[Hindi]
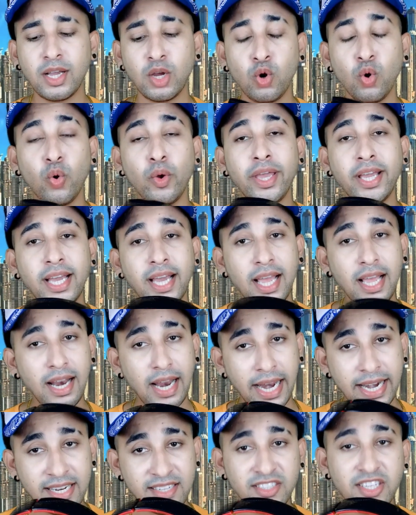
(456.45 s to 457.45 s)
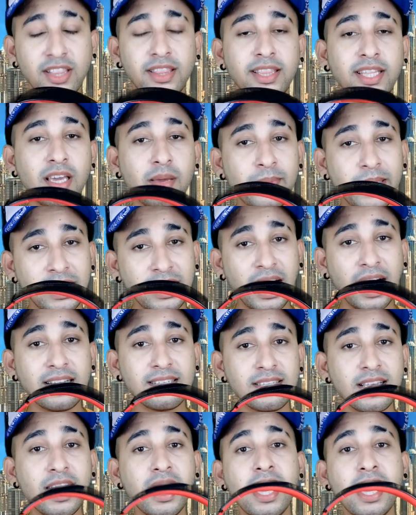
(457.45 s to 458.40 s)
ग्लोइंग है लाइट्स जलती है बिंदास